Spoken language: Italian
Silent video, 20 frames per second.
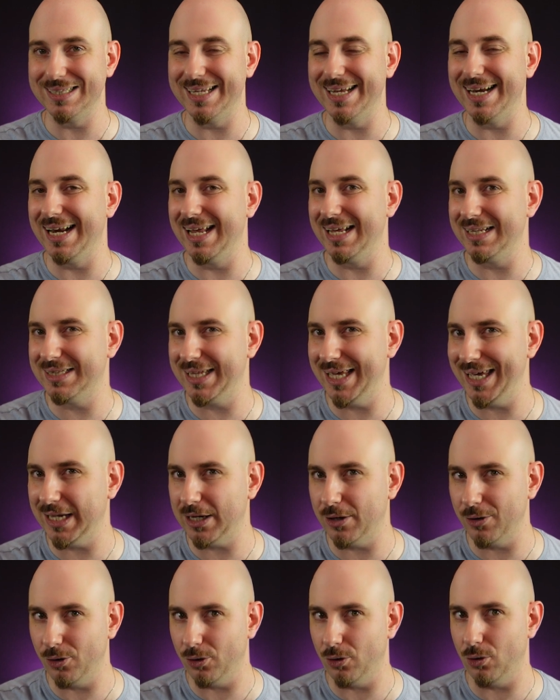delle
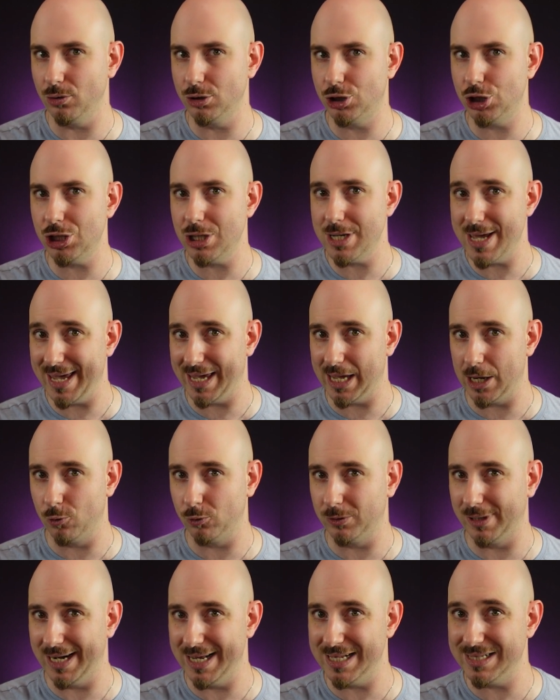tecnologie che
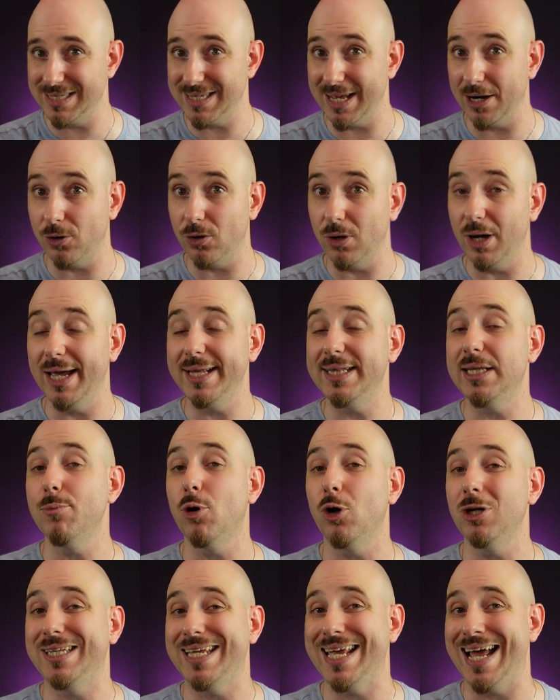utilizzano e di
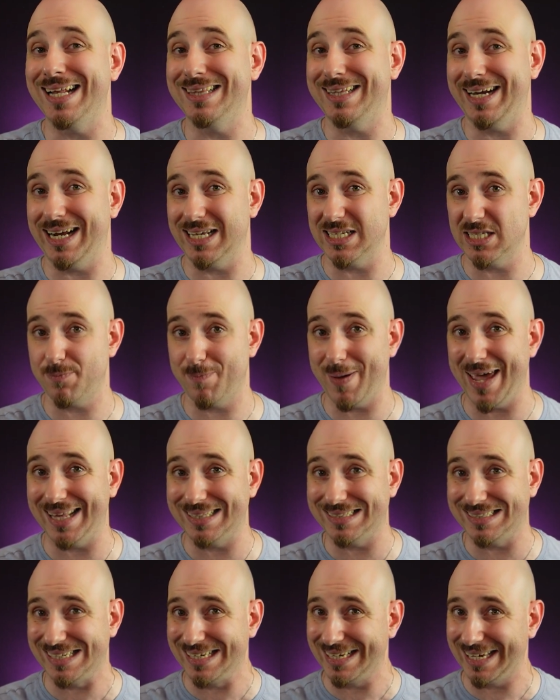molti altri
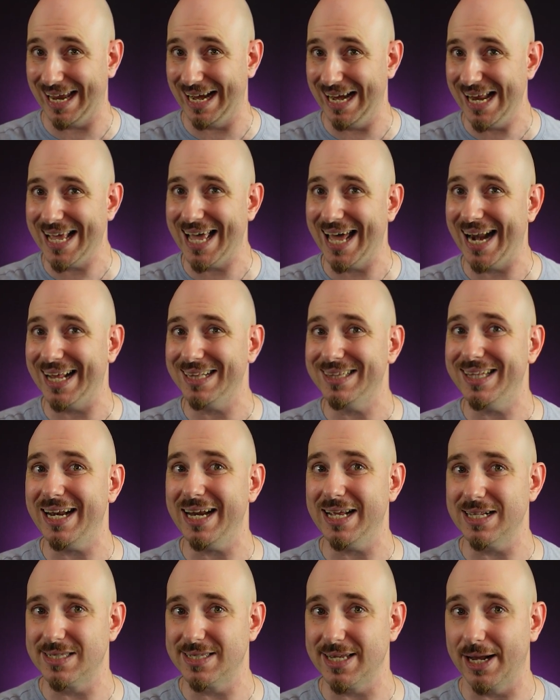aspetti che li
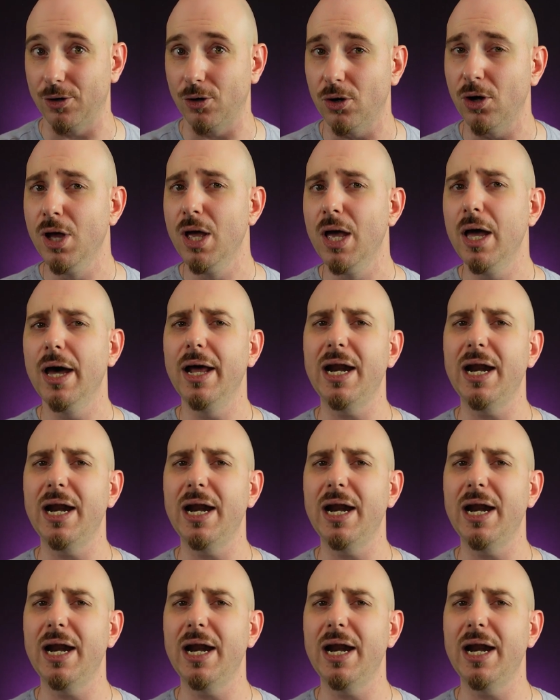caratterizzano